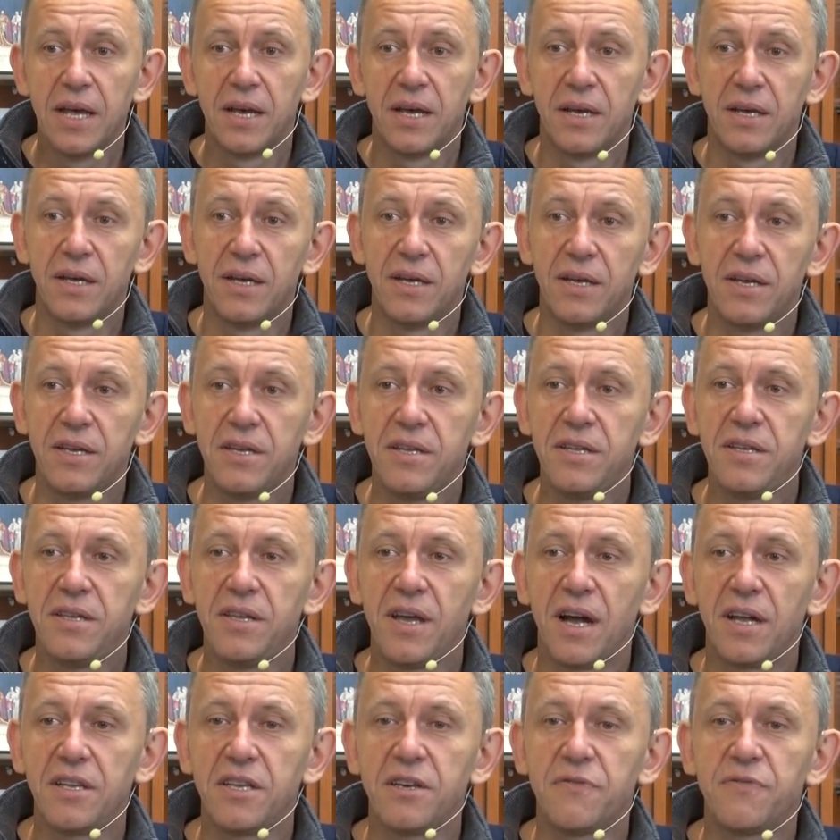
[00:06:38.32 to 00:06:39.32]
E,
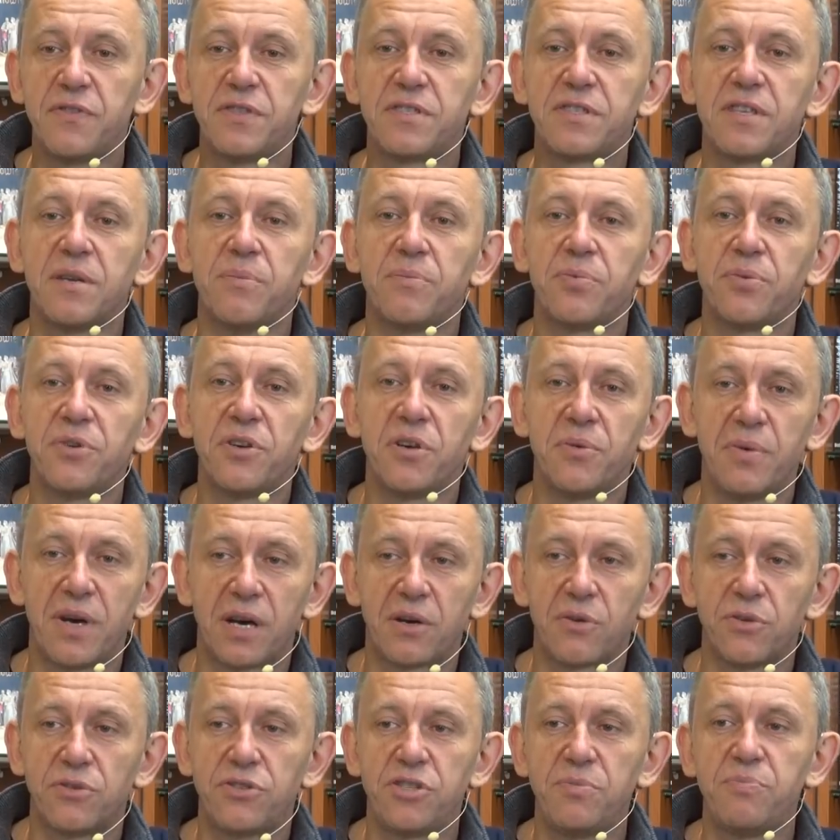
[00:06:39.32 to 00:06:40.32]
Indianie występują
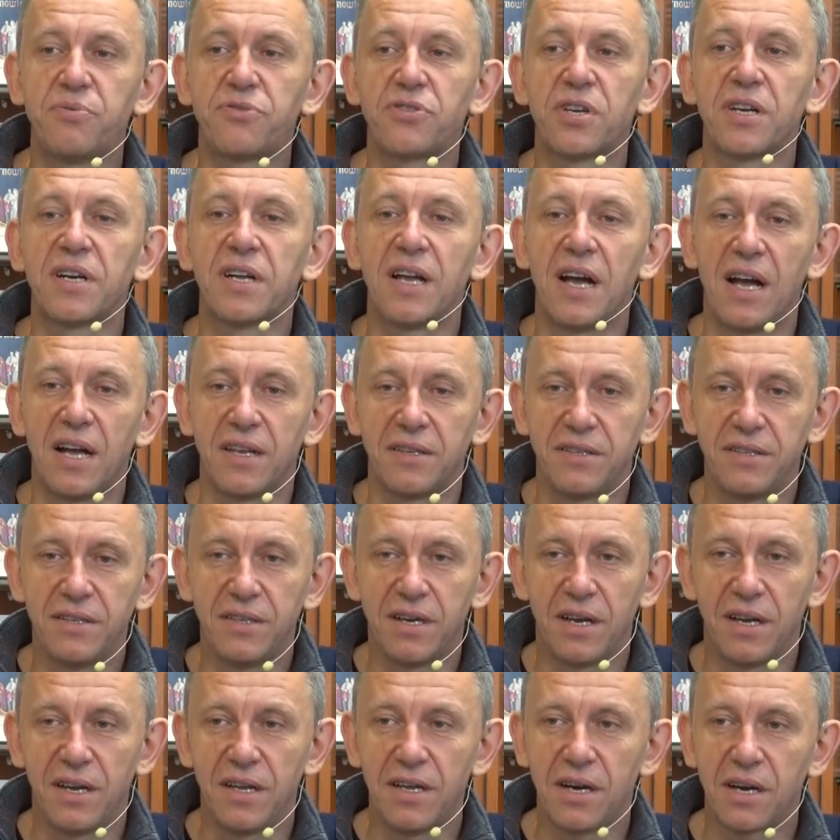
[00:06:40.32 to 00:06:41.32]
jako ci
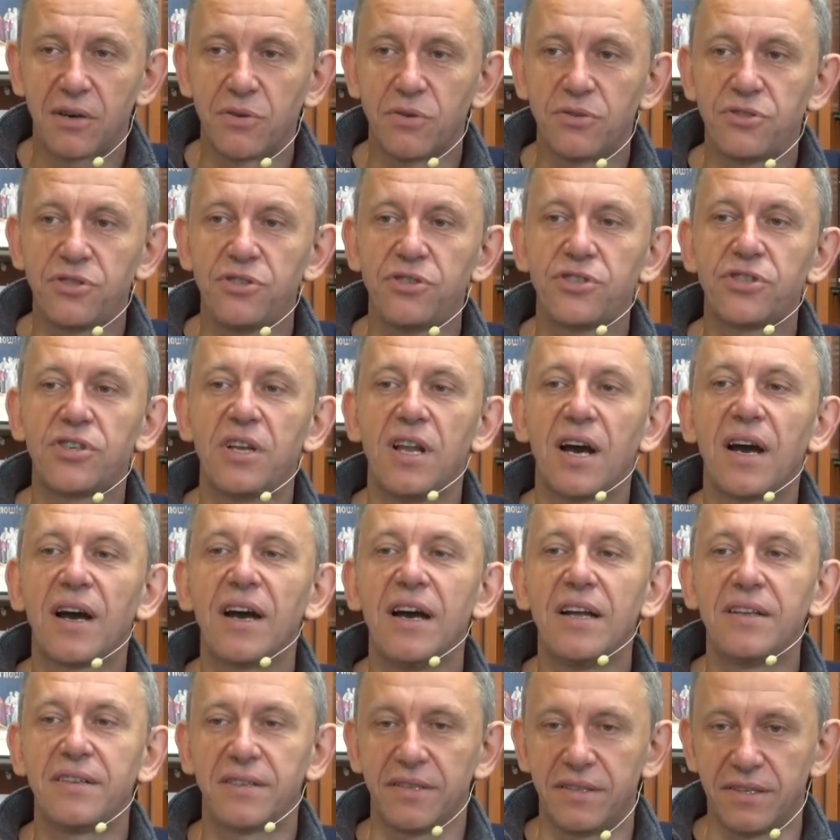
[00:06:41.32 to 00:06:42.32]
przegrani, ale jako ci
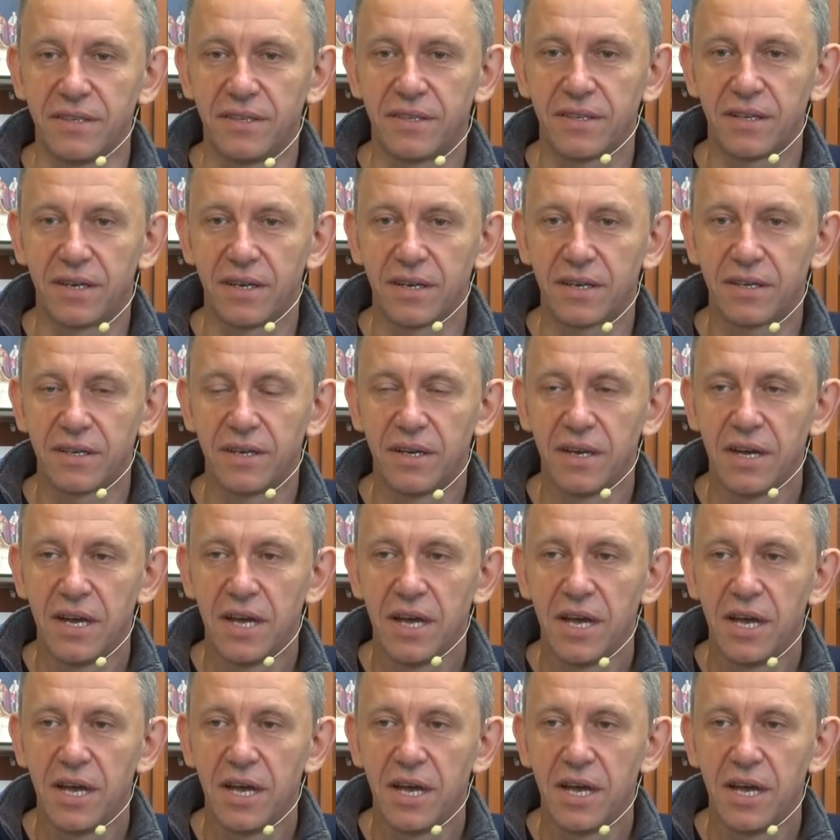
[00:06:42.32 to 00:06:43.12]
szlachetni, tak?